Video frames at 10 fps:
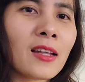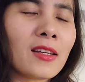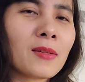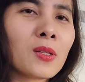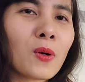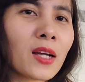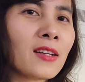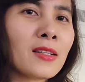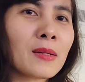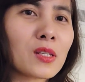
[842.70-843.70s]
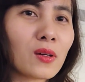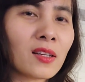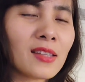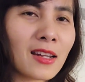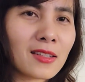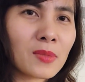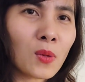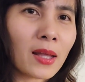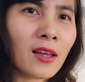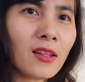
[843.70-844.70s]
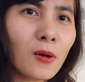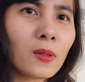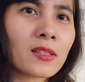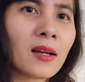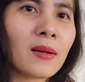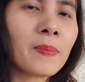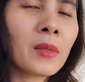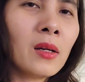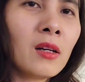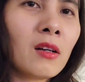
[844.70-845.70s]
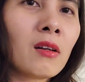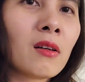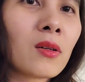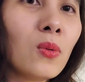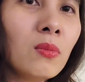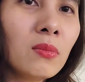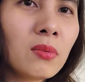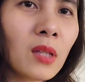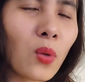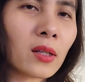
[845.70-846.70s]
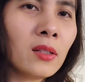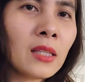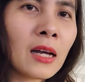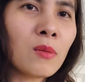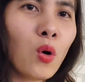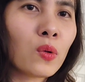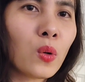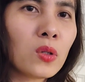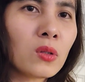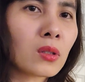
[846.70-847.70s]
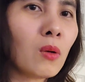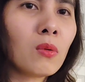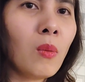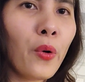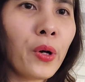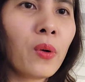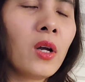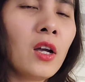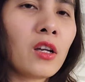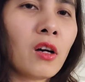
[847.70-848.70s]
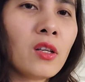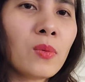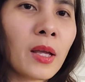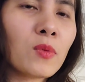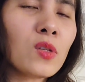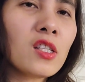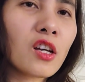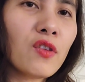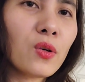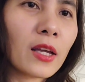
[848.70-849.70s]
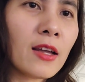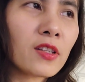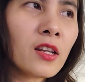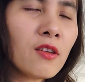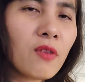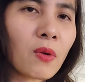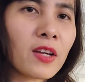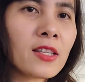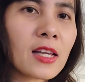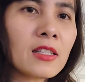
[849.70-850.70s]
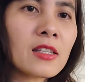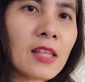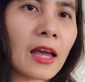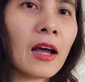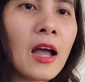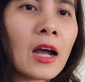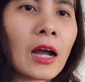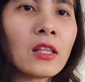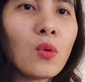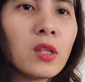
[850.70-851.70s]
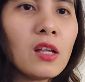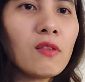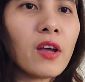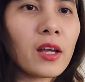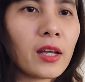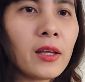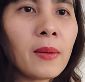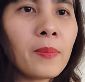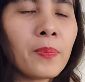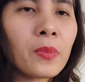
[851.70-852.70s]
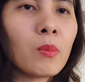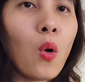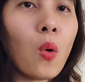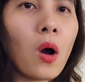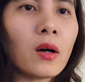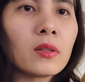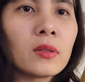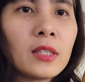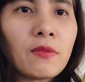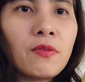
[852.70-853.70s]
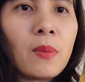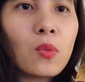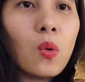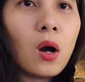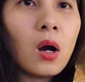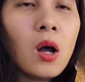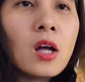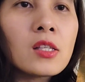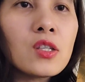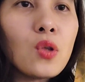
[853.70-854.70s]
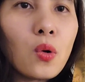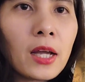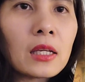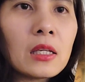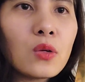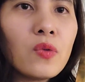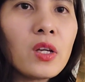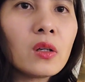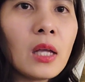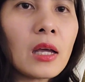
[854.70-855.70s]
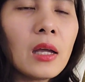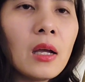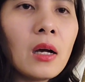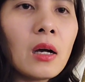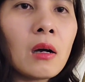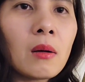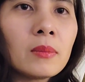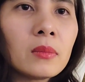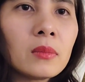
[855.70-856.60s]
để chăm sóc con cái chứ làm gì còn thời gian để chăm sóc bản thân đâu thành ra uh, cũng thỉnh thoảng nhớ ra thì bôi vào thôi chứ còn không có bôi đâu đó thì hôm nay em cũng xin dừng cái video tại đây và rất hy vọng là bán xả chia sẻ cái thông tin về cái um, bộ ờ, sản phẩm của Shiseido này thì quý vị có thể um,